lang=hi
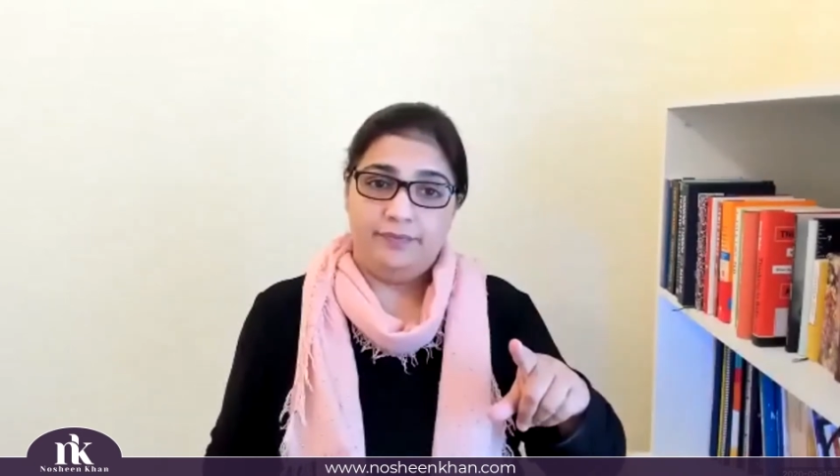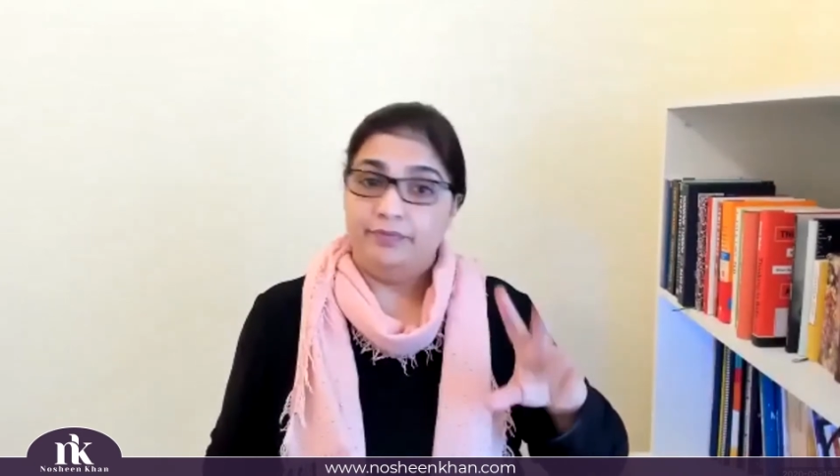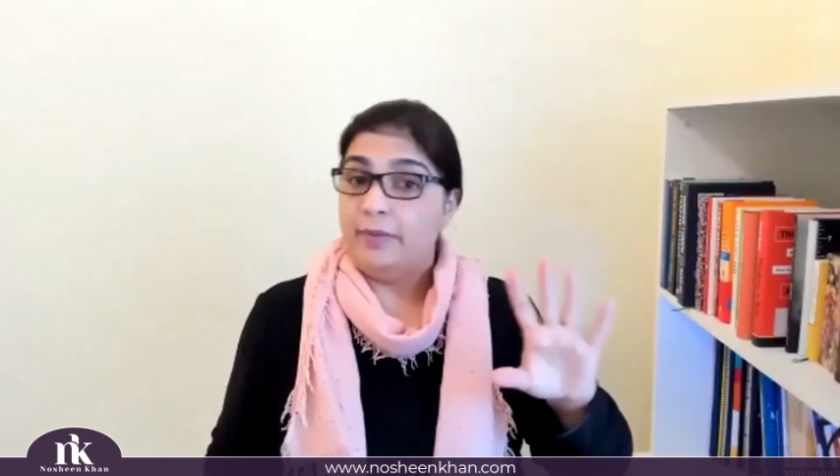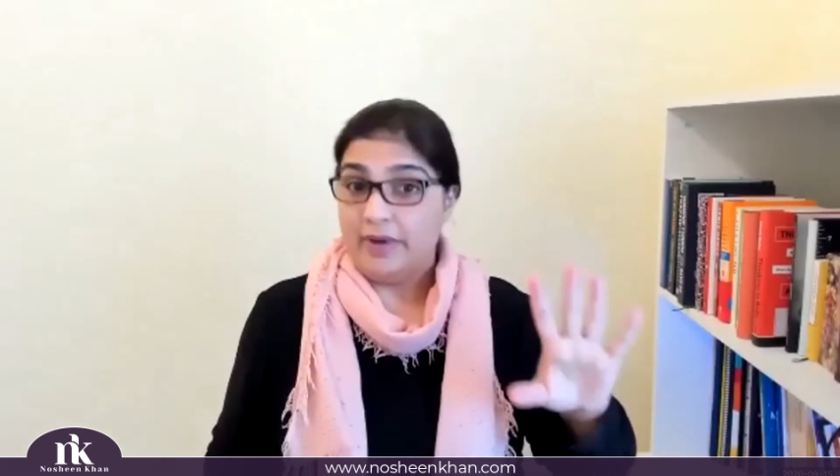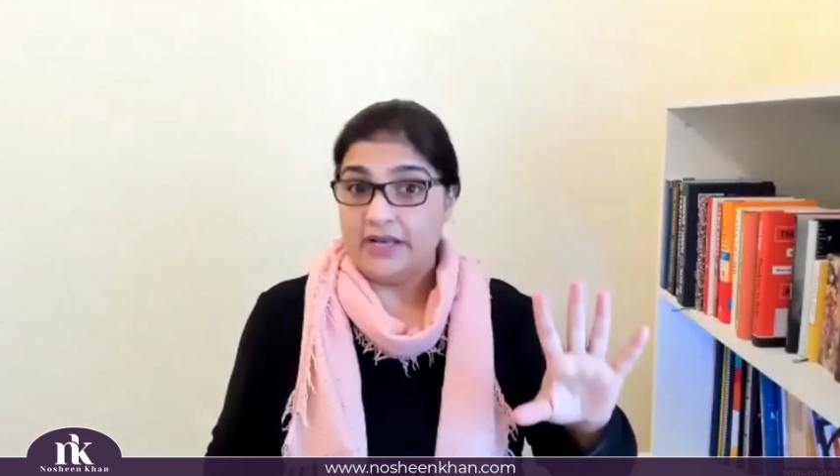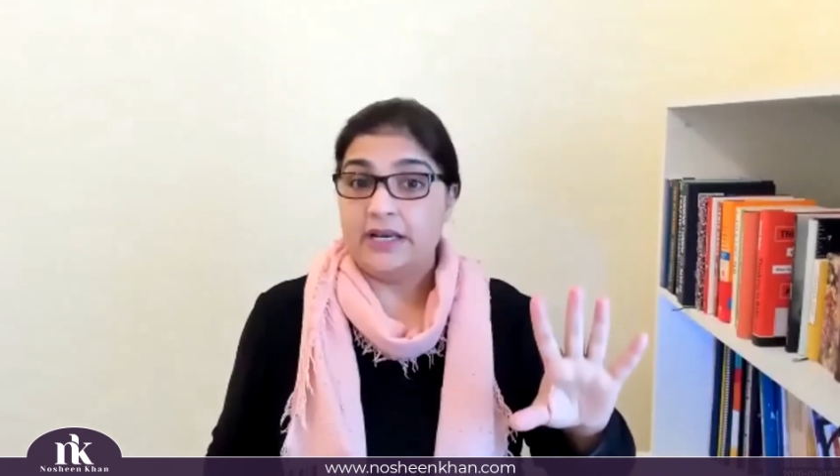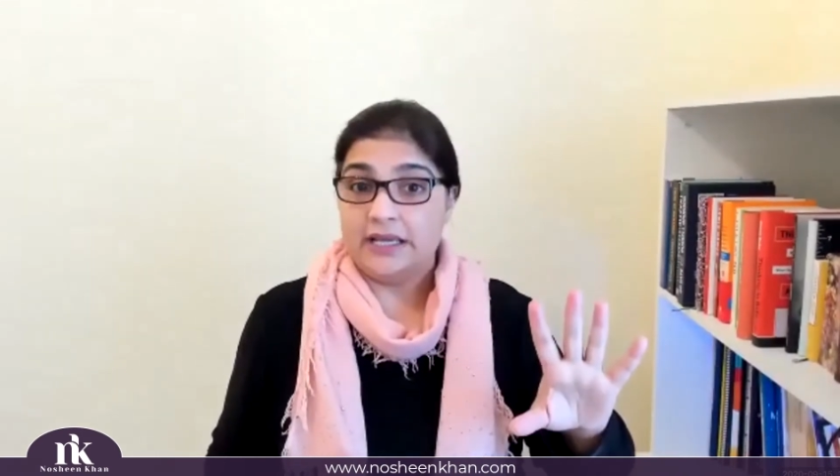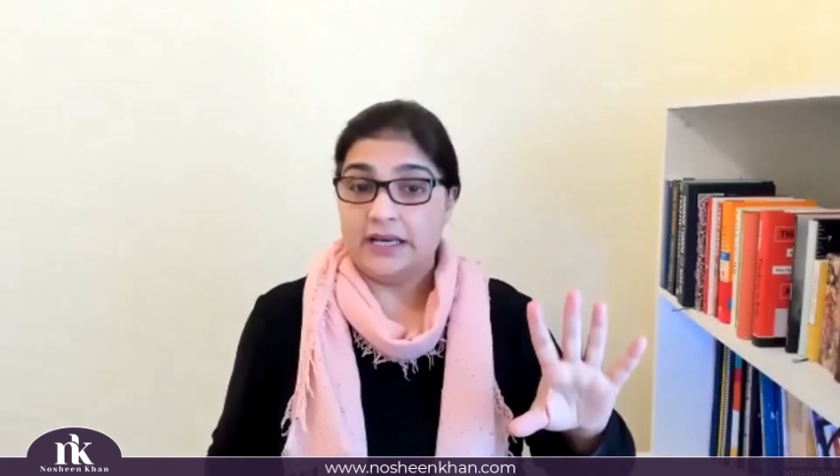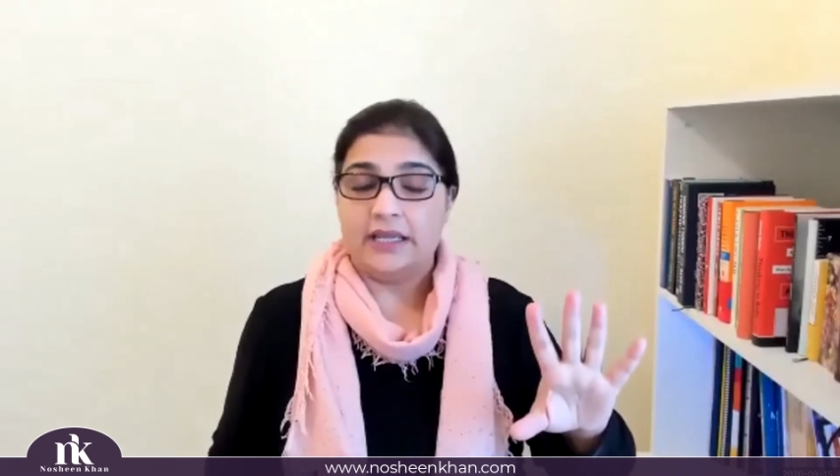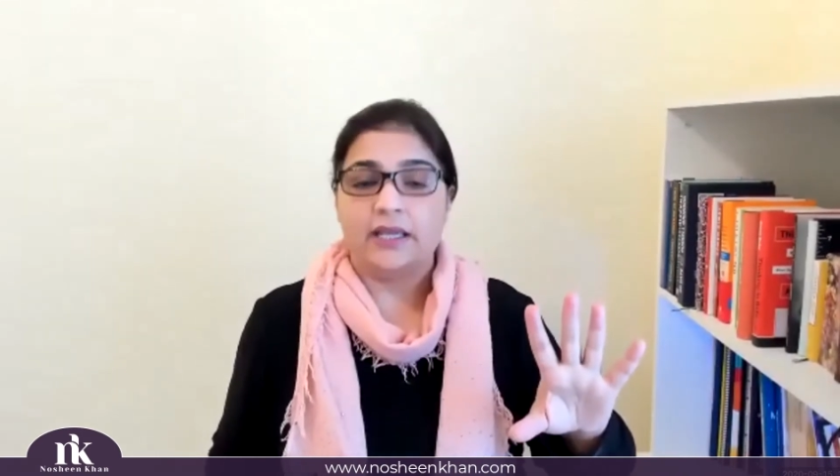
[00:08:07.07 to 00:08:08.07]
बीमारी नहीं
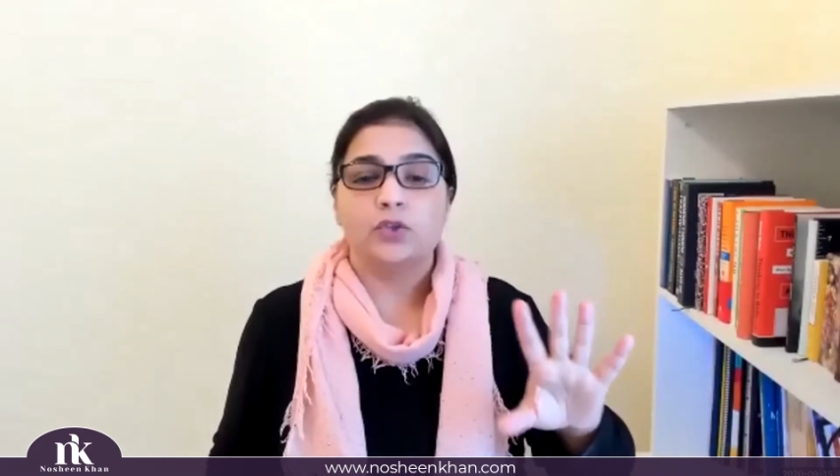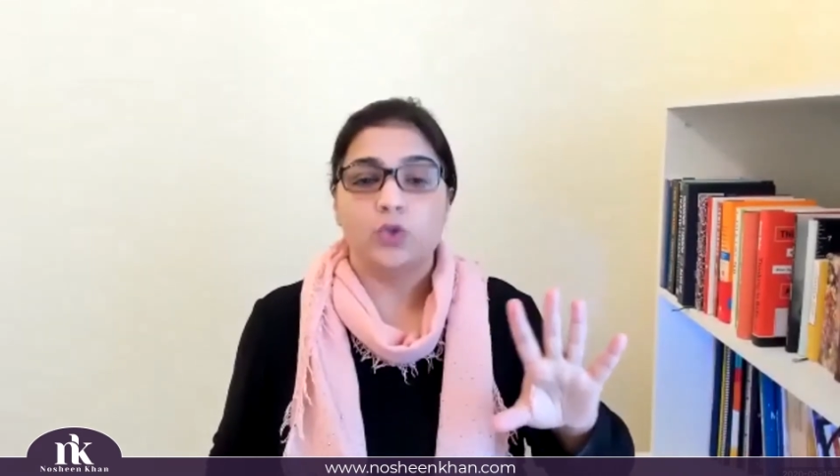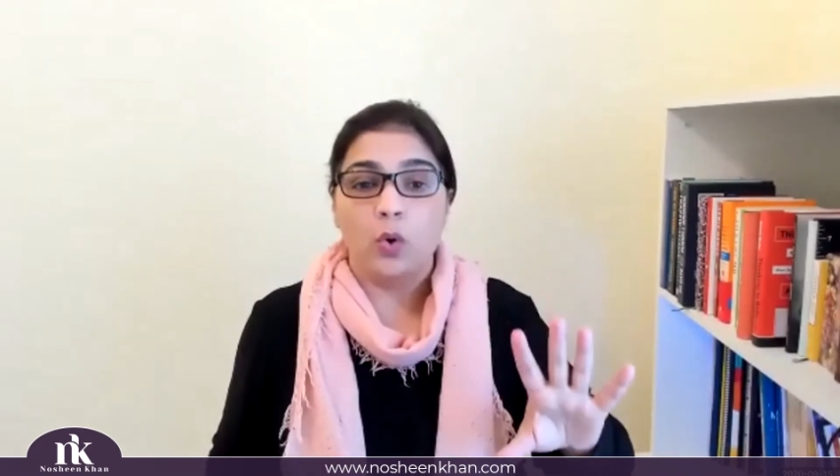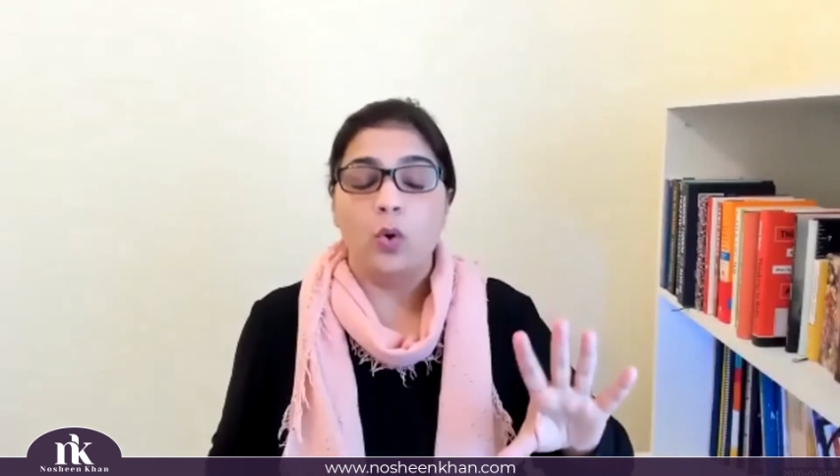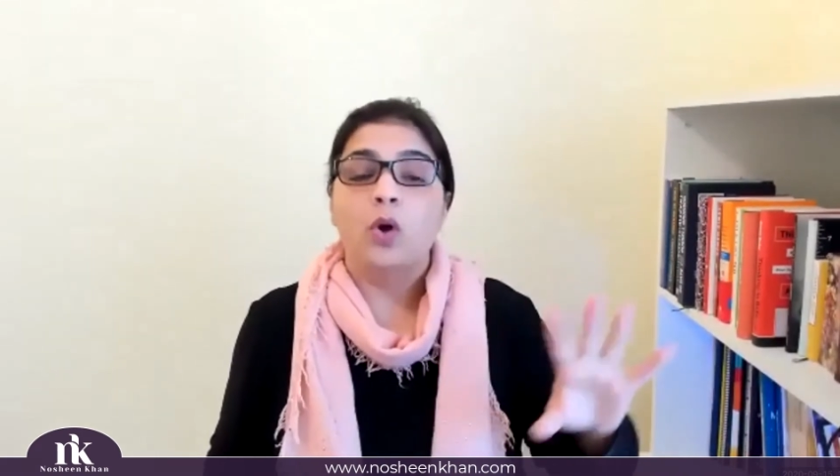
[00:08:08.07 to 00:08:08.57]
करेंगे तो